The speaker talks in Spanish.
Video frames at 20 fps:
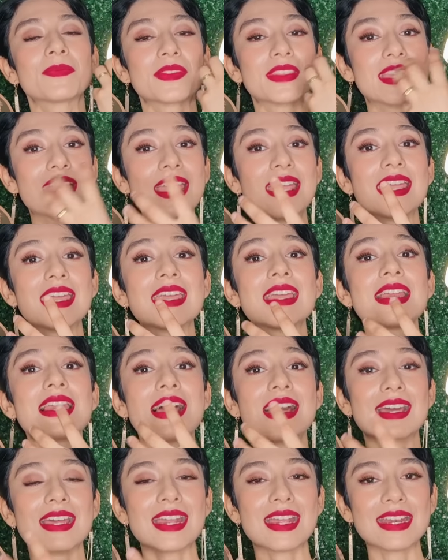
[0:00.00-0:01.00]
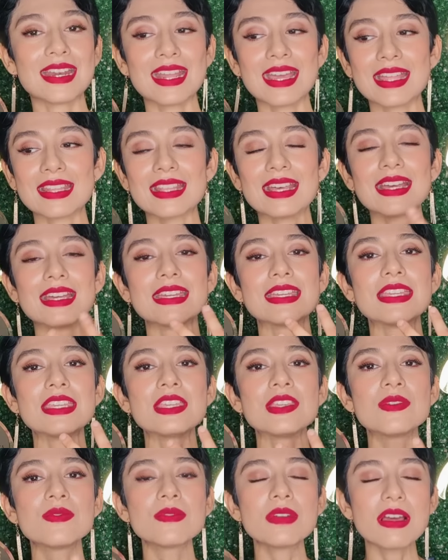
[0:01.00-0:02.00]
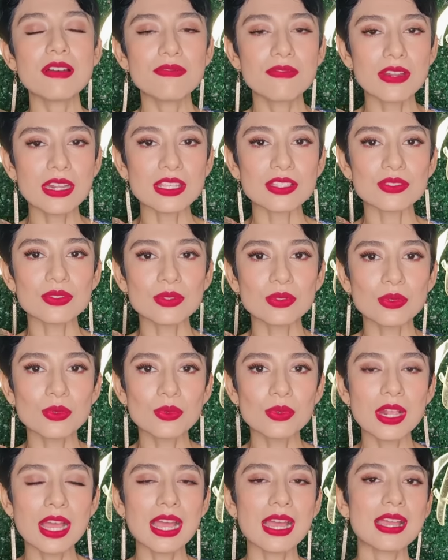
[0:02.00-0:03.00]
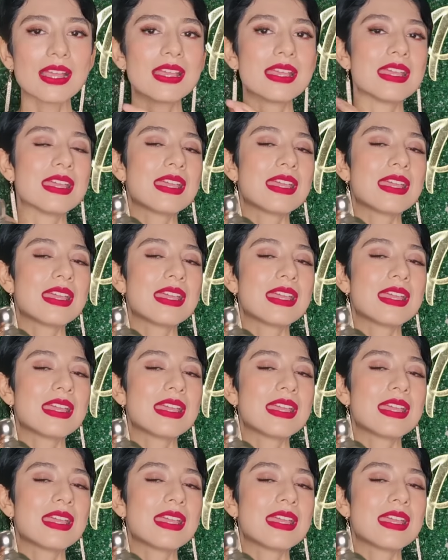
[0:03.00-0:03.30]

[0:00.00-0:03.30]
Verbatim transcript: de la granada y una frescura